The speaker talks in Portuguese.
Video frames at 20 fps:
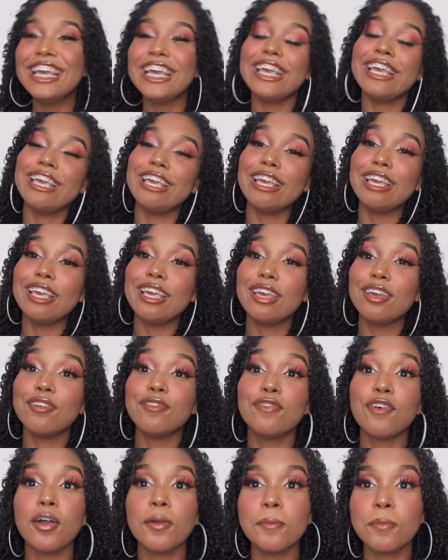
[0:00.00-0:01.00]
E
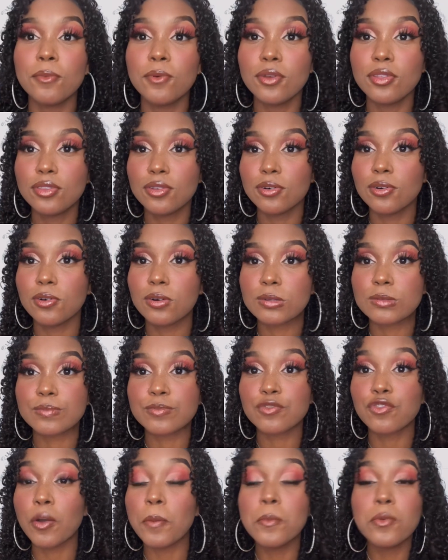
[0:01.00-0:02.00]
foi muito.
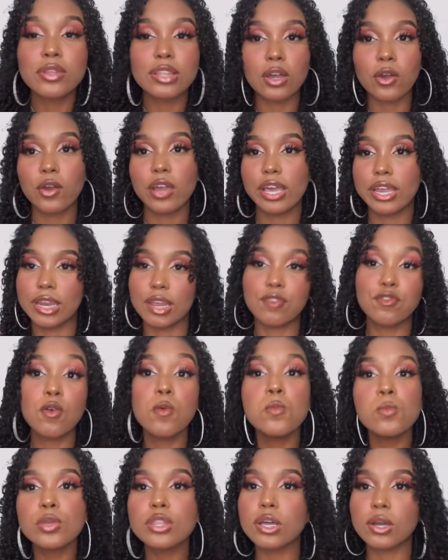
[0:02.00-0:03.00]
Foi muita correria, foi
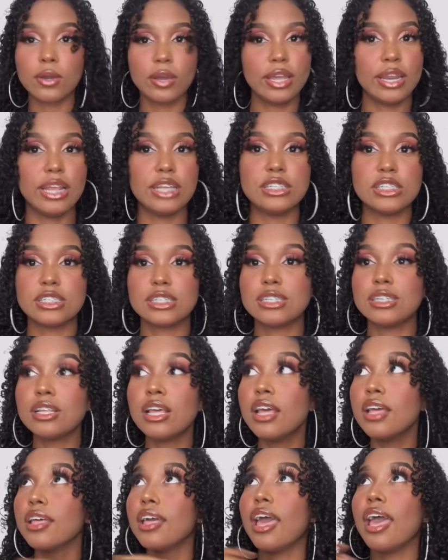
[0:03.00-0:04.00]
muita correria, gente.
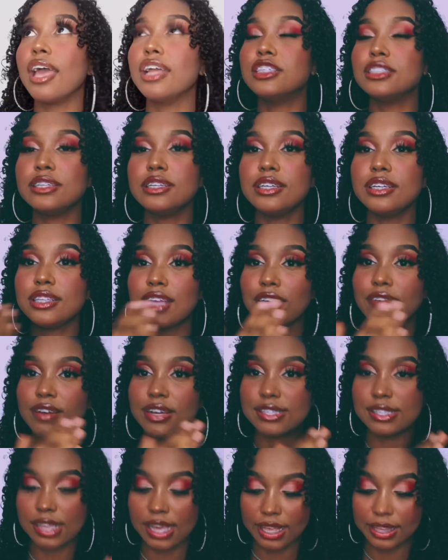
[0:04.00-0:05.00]
É, e tava
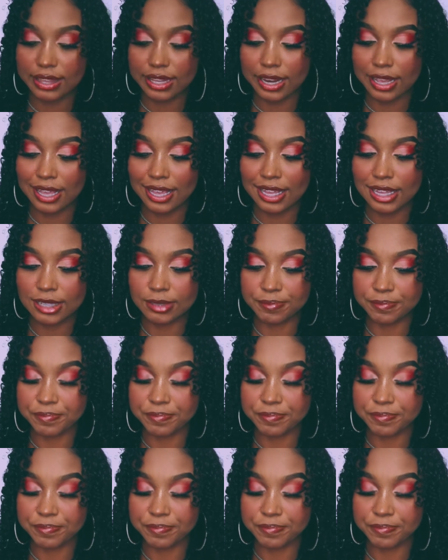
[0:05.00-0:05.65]
entre.